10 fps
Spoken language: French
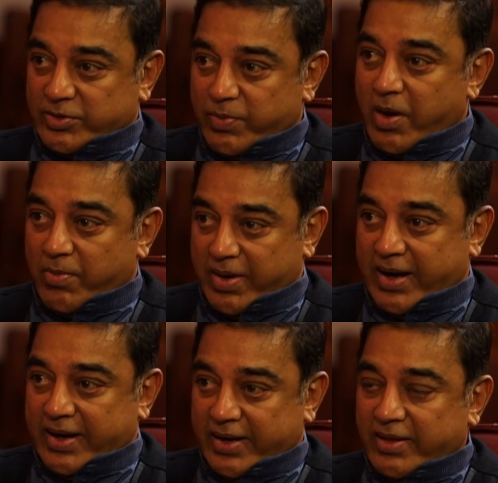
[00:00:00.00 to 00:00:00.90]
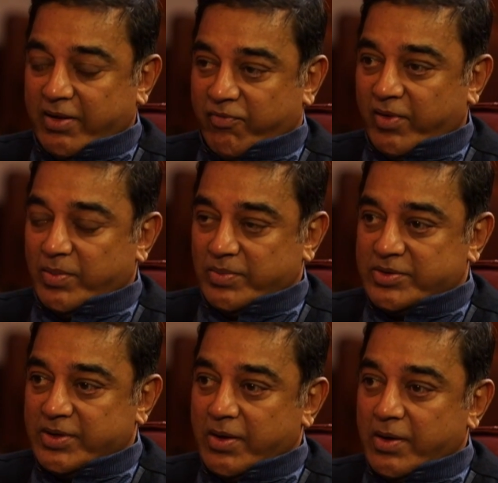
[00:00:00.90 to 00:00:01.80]
cinéma de Bombay,
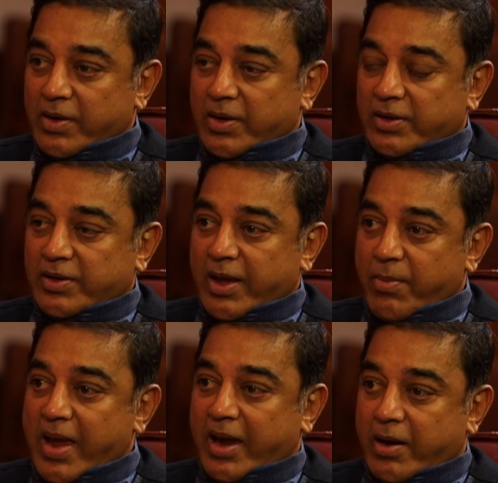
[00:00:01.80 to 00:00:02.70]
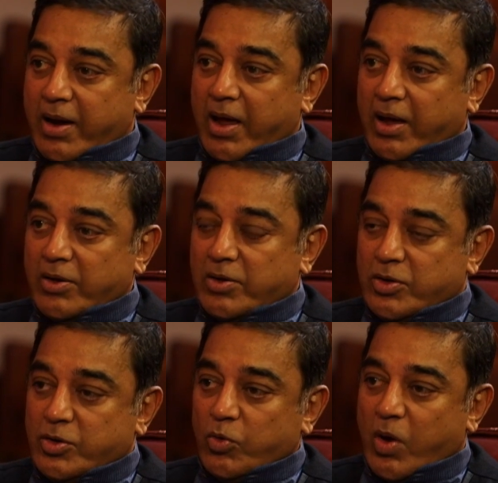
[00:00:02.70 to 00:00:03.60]
Bollywood, produit en moyenne
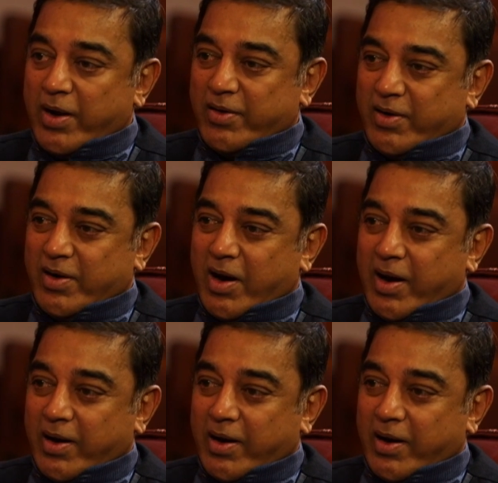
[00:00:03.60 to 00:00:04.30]
200 films par an.